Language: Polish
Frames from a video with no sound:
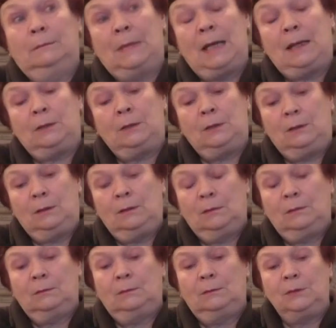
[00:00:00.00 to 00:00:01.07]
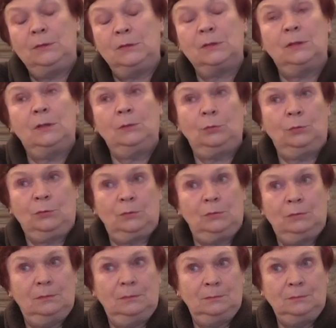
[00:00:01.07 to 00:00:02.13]
Ani instytut
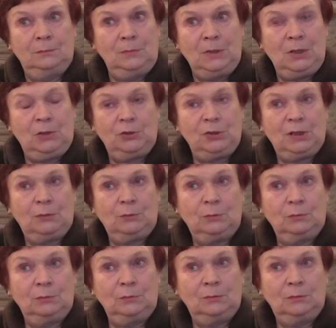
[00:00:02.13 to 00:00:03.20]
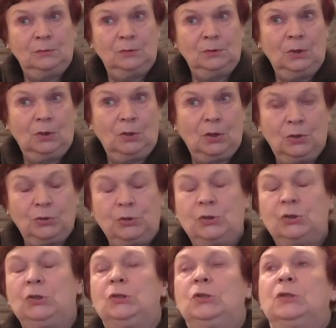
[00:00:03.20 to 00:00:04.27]
nie chciał go
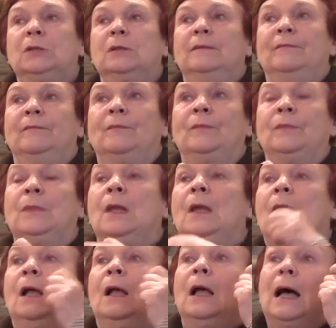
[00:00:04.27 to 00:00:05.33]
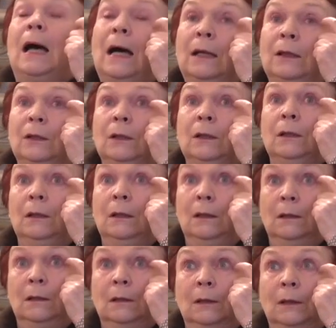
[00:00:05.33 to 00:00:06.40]
gościć, ani
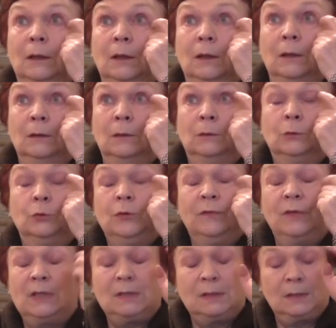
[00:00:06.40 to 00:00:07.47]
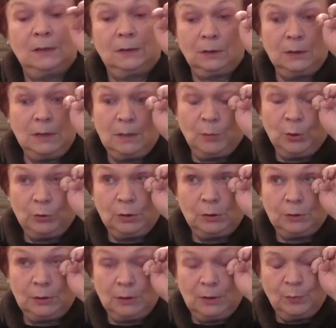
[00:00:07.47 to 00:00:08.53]
uniwersytet nie, bo
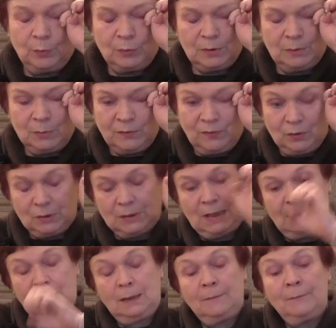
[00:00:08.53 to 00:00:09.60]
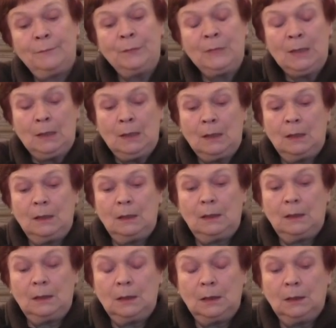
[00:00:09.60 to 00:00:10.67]
nigdy nie był z nim związany,
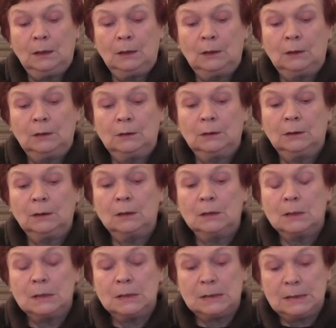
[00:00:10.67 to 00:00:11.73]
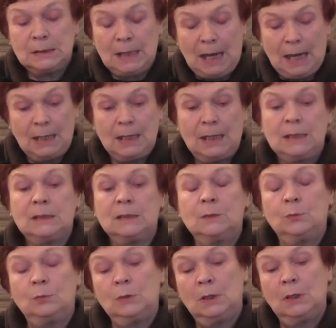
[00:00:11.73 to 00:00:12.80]
e,
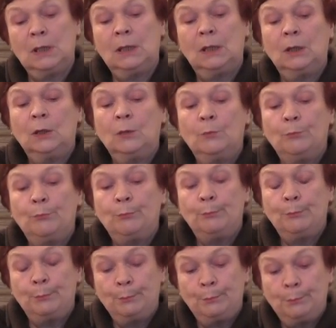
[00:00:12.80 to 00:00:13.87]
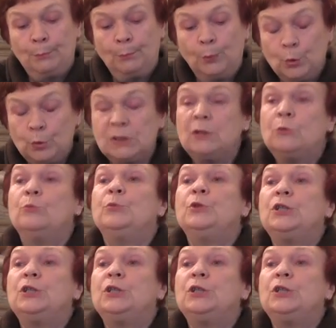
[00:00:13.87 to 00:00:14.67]
znalazł Muzeum